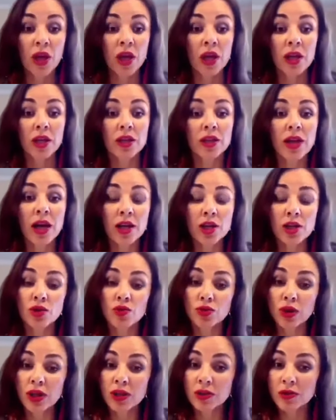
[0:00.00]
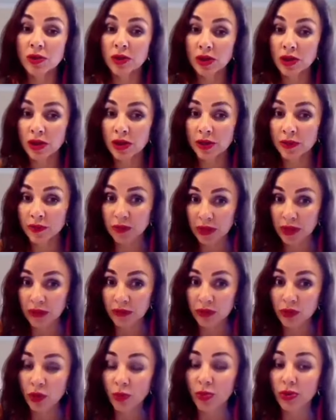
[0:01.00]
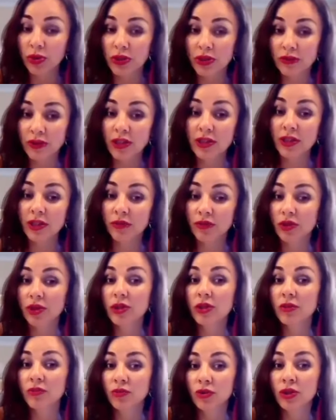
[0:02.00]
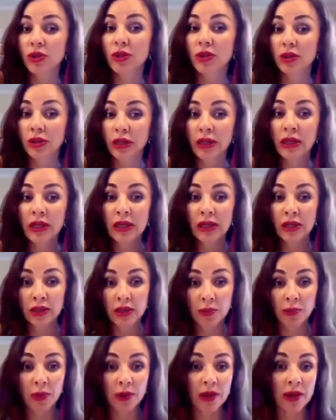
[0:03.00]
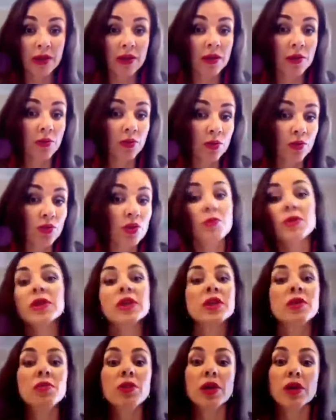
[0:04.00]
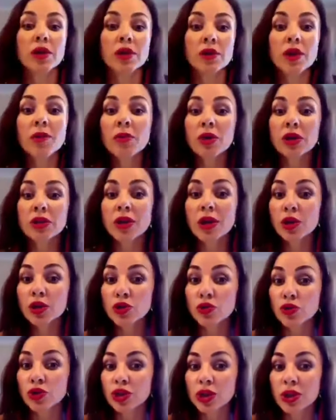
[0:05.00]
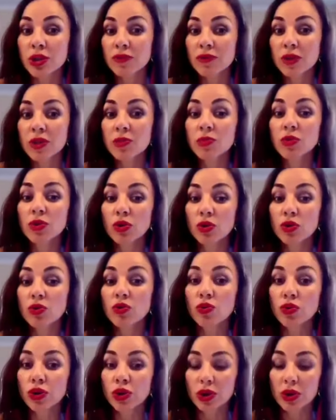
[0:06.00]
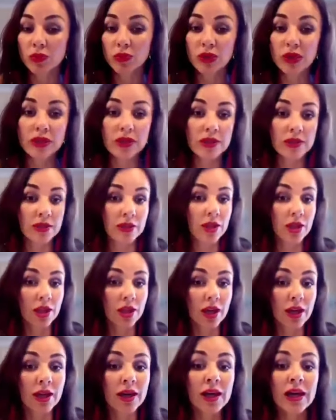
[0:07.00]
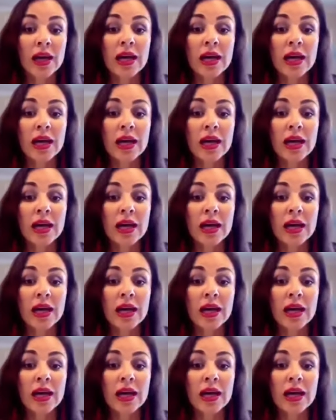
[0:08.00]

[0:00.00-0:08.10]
И также у нас э, это все было связано вот с этим вот э, непонятным лунным затмением. Нам казалось, что сейчас весь мир рухнет, мы истерили.